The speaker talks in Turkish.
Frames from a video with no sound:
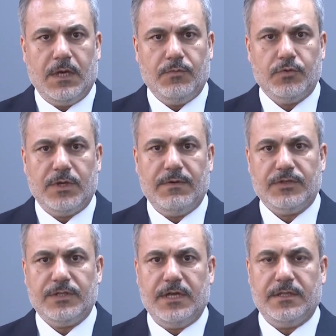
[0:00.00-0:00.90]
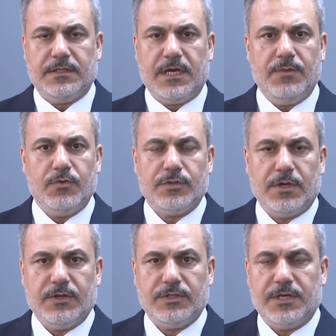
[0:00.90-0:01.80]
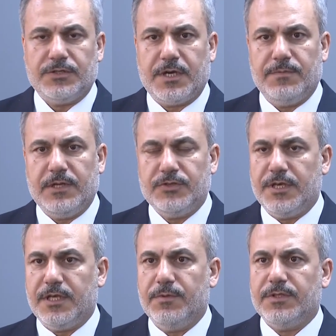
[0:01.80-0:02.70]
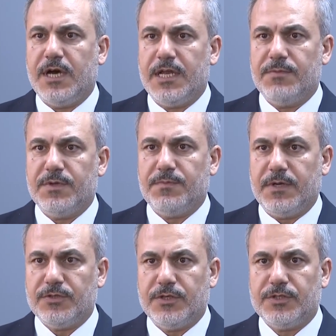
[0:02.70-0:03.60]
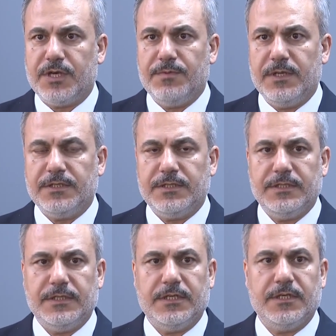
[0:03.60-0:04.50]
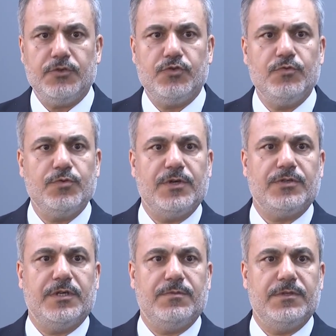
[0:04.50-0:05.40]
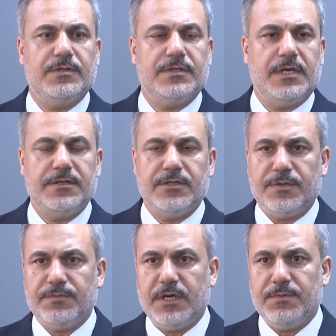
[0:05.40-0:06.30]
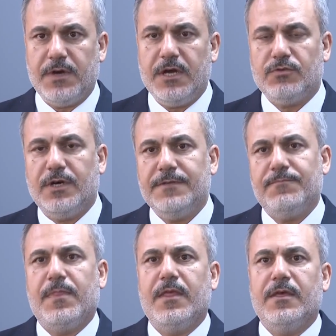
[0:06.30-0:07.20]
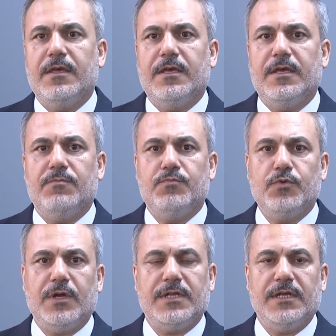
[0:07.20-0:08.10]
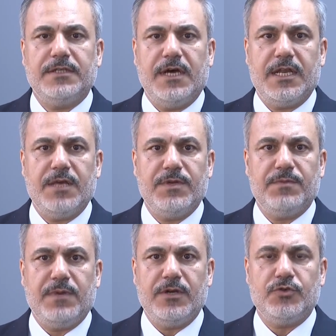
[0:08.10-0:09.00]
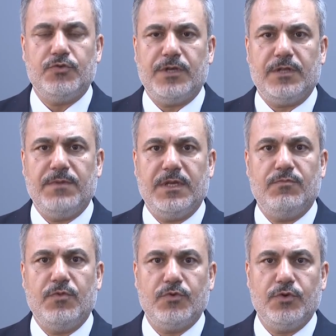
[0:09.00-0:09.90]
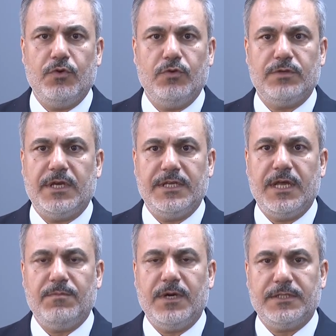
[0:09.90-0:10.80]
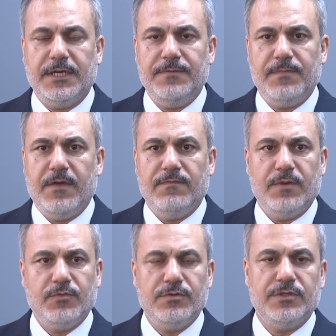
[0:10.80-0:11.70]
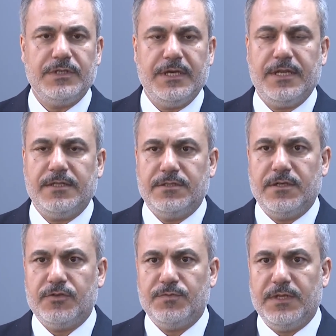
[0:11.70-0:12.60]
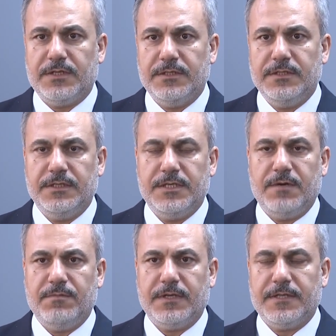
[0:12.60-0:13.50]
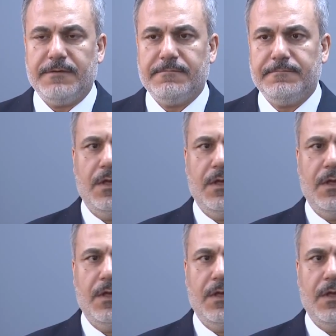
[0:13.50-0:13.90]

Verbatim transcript: Ya bu savaştan daha büyük savaşlar çıkabileceği gibi tarihi bir barış da çıkabilir. E, Cumhurbaşkanımız Sayın Recep Tayyip Erdoğan e, buradan tarihi bir barış üretmenin mümkün olduğuna inanmakta ve bunun için gerekli çalışmaları yapmakta.